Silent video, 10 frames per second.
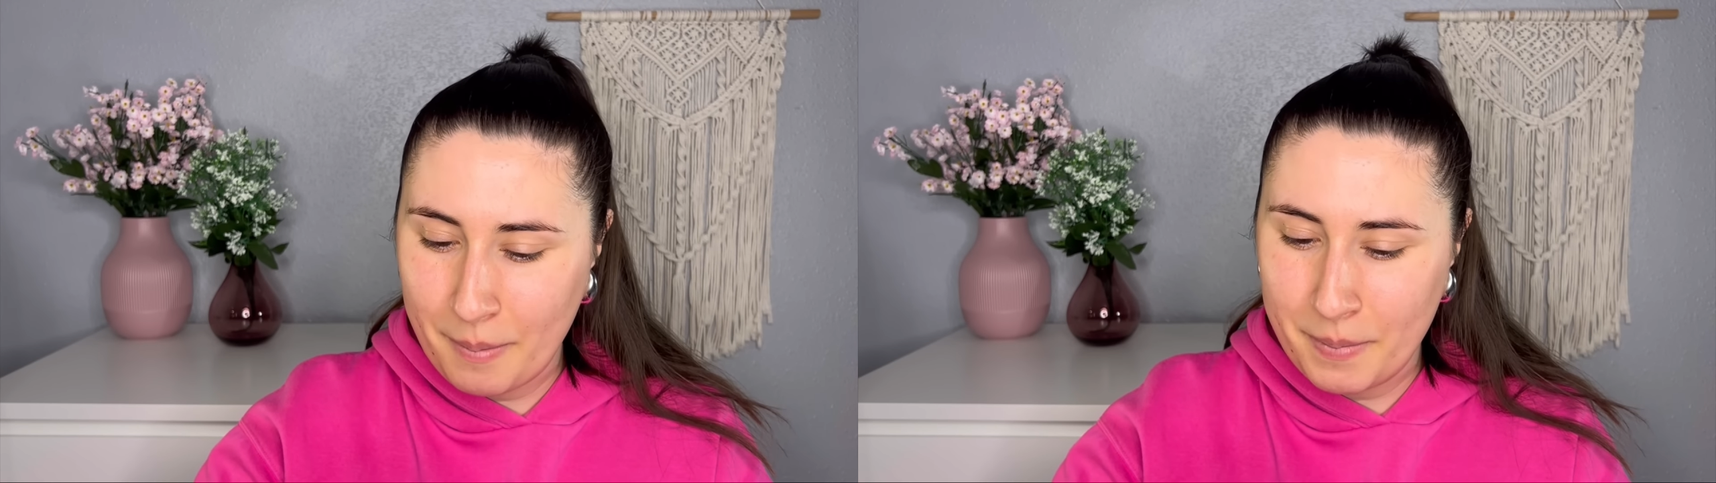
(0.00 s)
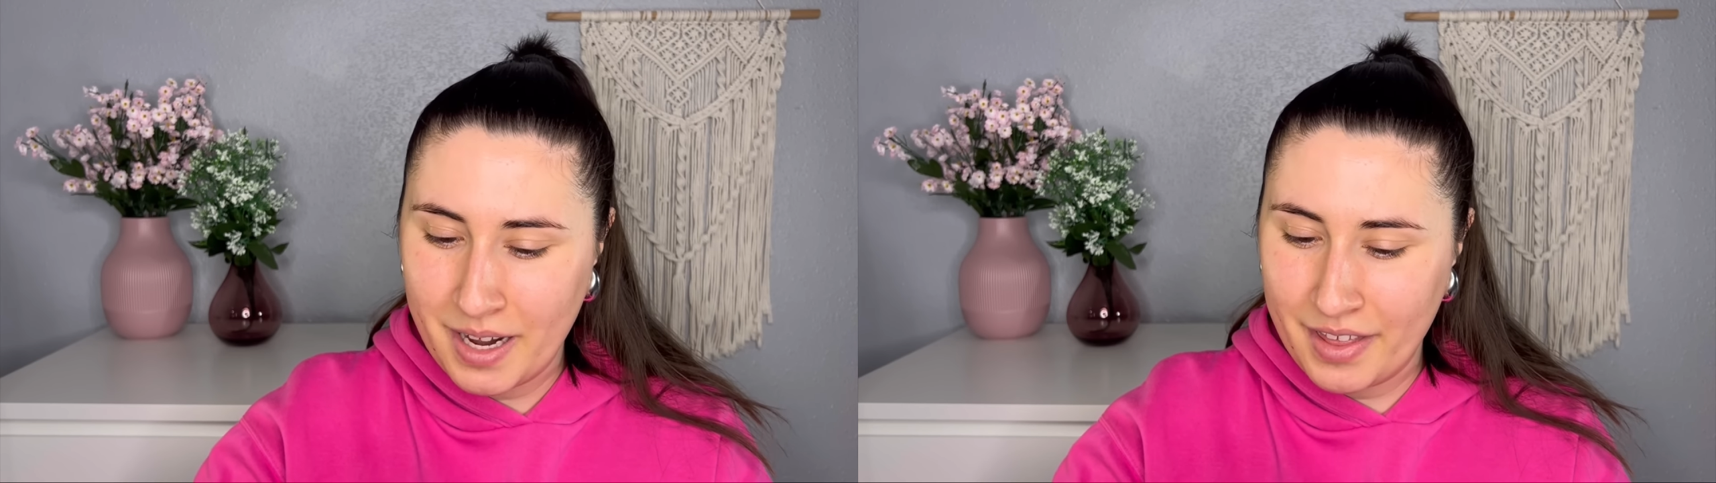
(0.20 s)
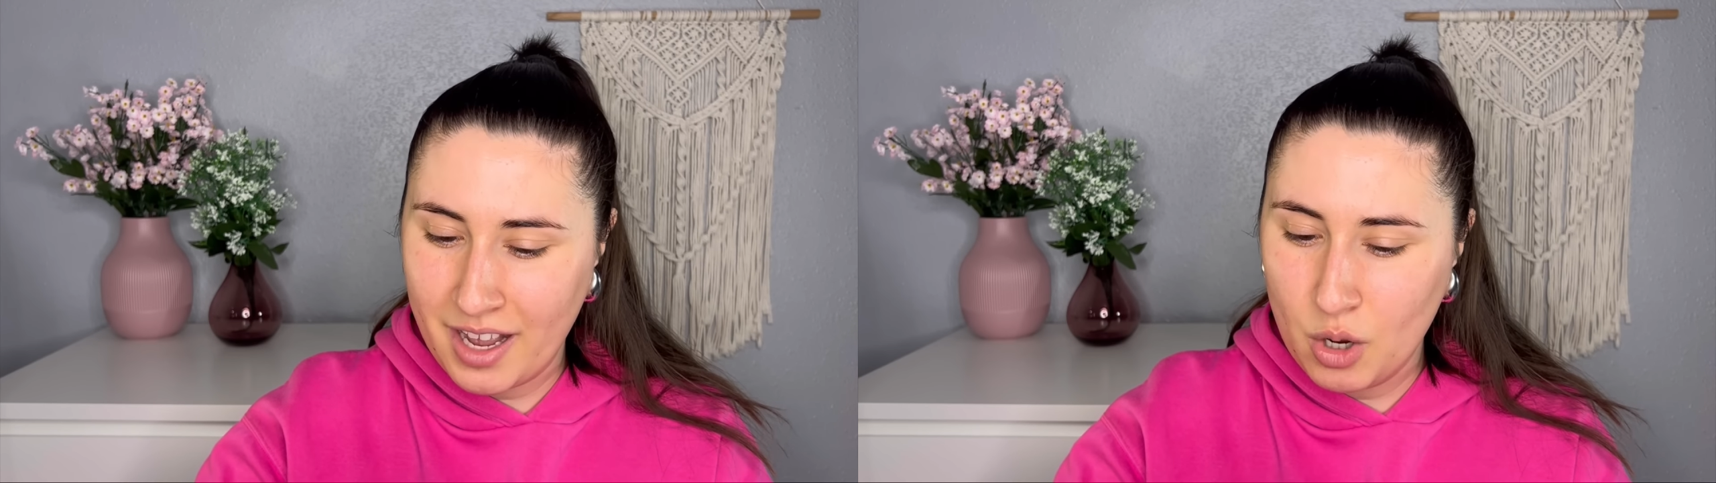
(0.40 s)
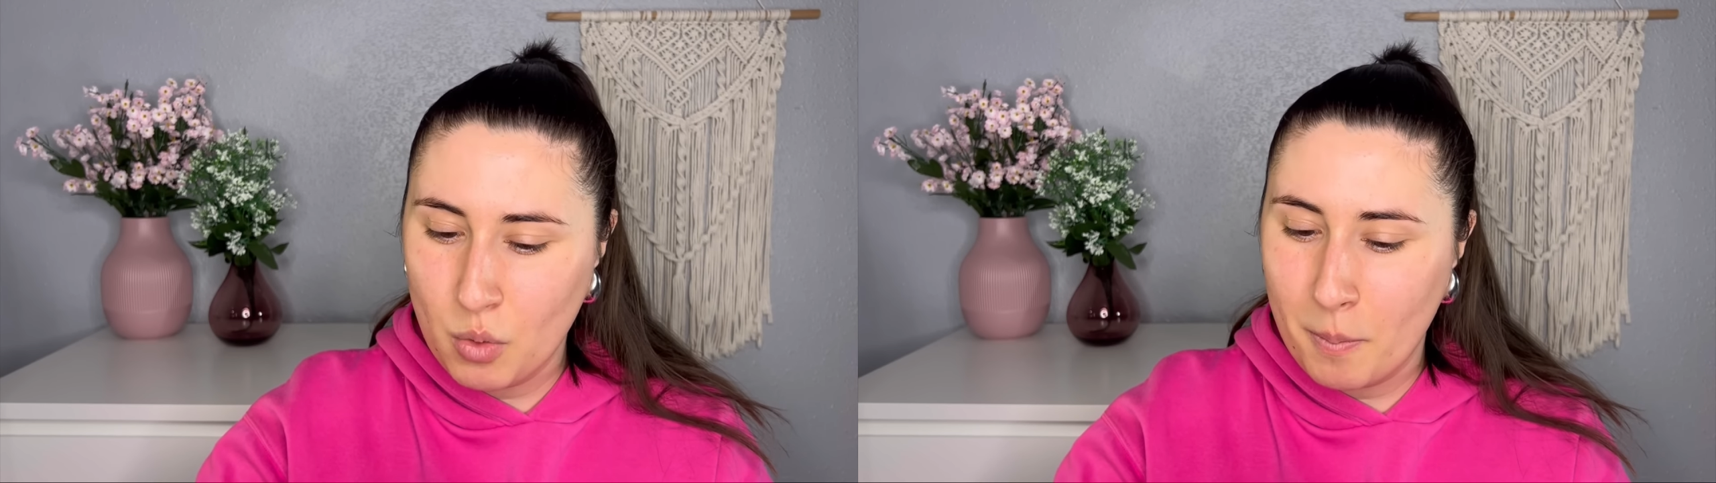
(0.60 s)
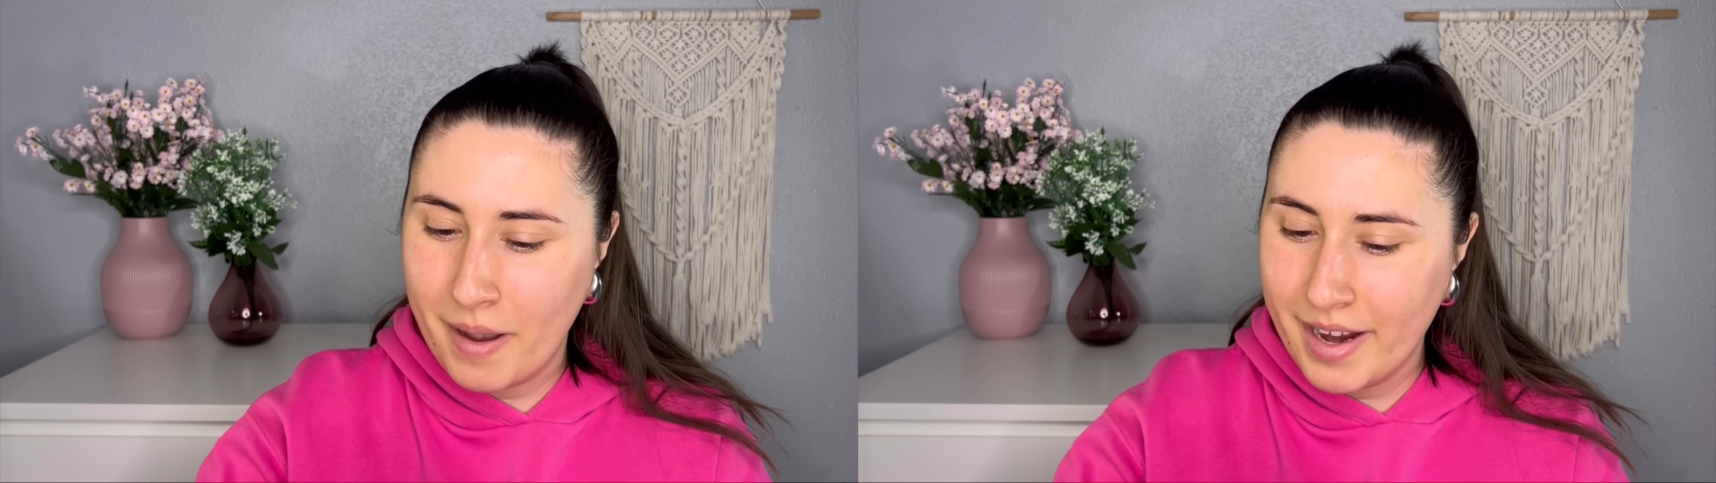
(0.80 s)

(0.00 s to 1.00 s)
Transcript: me la deja como más